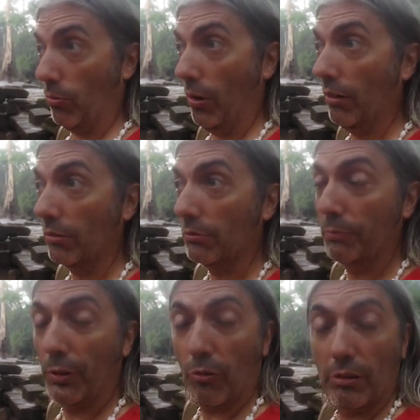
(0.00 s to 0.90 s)
wow,
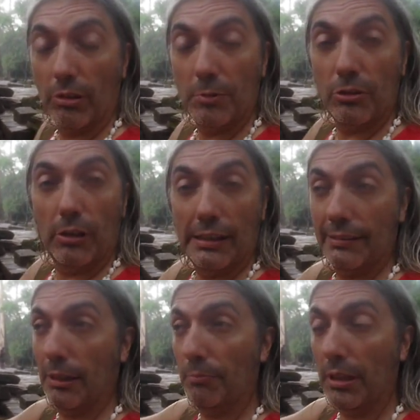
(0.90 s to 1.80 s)
pero cuando has visto la
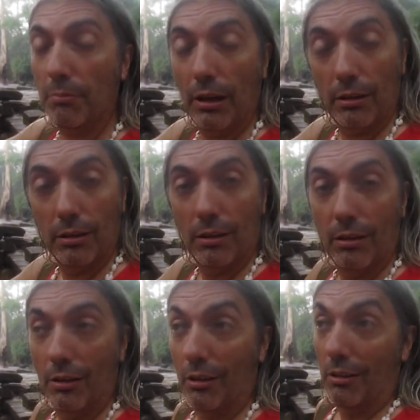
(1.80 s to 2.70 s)
séptima,
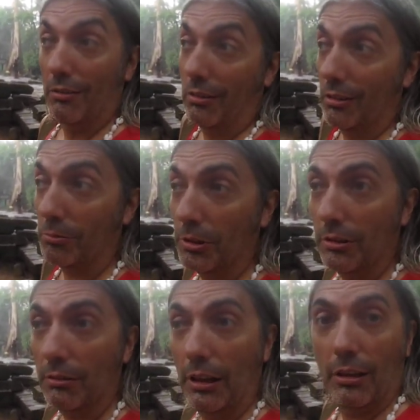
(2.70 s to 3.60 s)
dices,
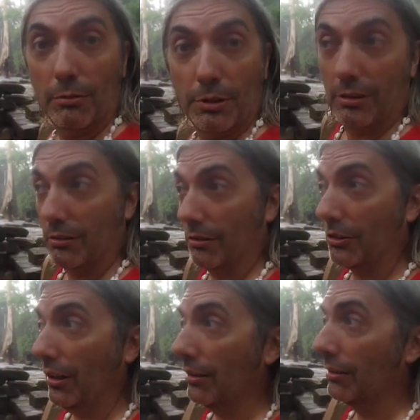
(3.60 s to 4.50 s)
bueno, vale, pero
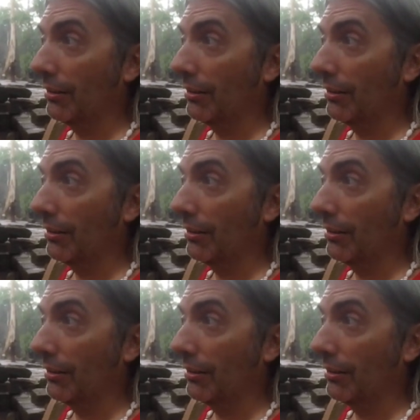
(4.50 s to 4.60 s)
no sé,